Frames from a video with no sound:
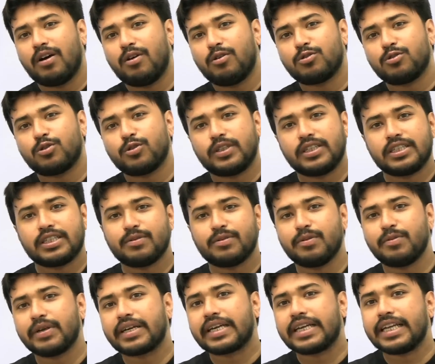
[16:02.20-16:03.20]
ওষুধ হিসেবে
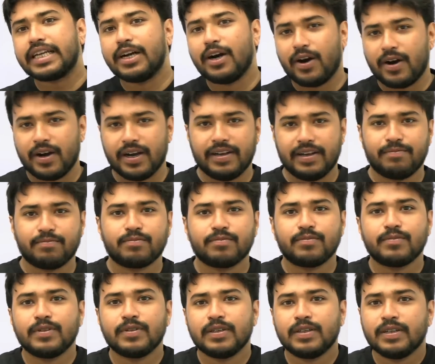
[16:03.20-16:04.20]
বিক্রি হয়
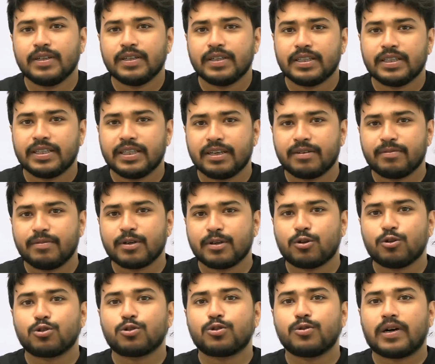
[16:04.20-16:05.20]
দেখবে
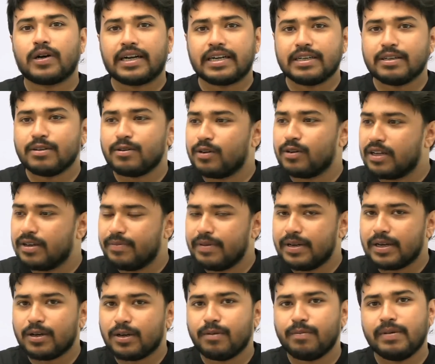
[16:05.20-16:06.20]
কোষ্ঠকাঠিন্য হলে
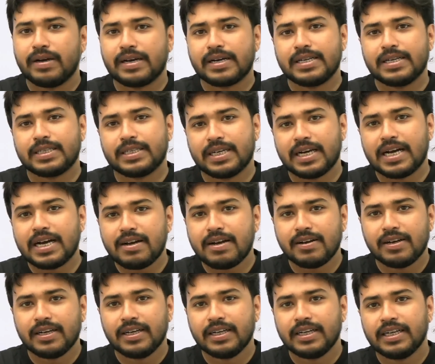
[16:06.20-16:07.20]
মিল্ক অফ ম্যাগনেশিয়া
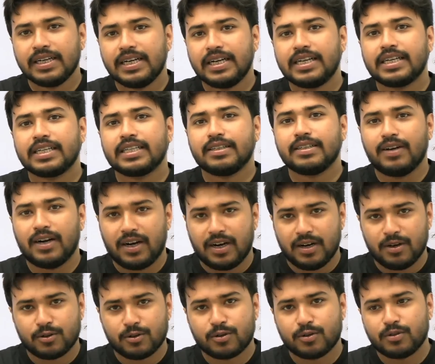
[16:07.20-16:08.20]
এটা দেওয়া
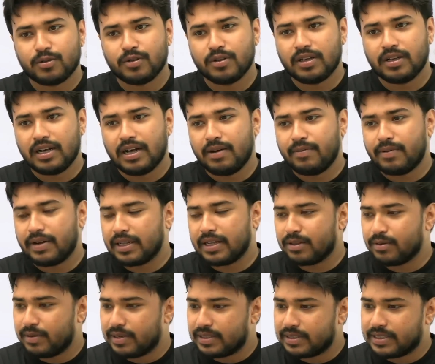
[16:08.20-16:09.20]
হয় ওষুধ মানে
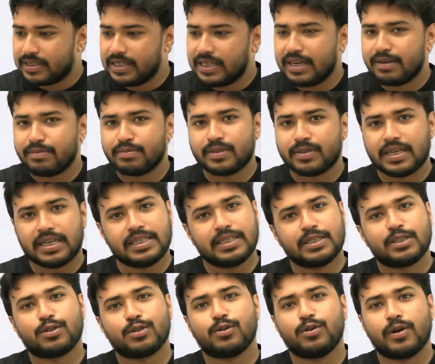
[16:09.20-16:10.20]
তোমার সিরাপ
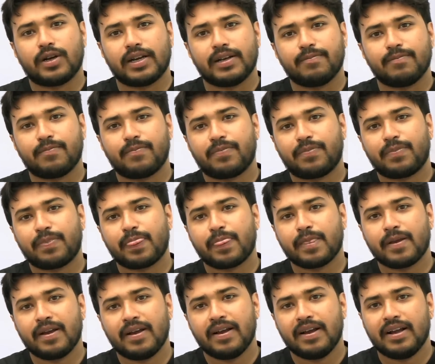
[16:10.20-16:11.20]
সাজেস্ট করে
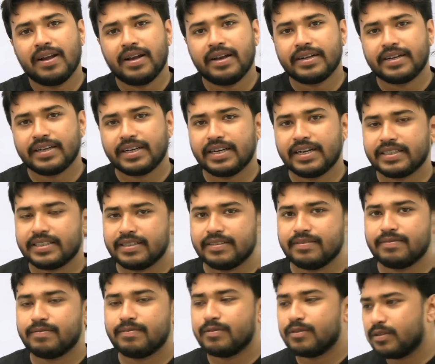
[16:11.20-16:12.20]
ঠিক আছে
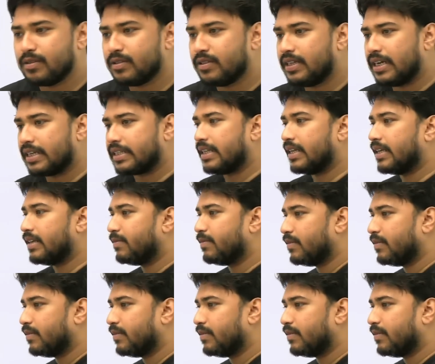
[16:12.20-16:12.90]
ডাক্তার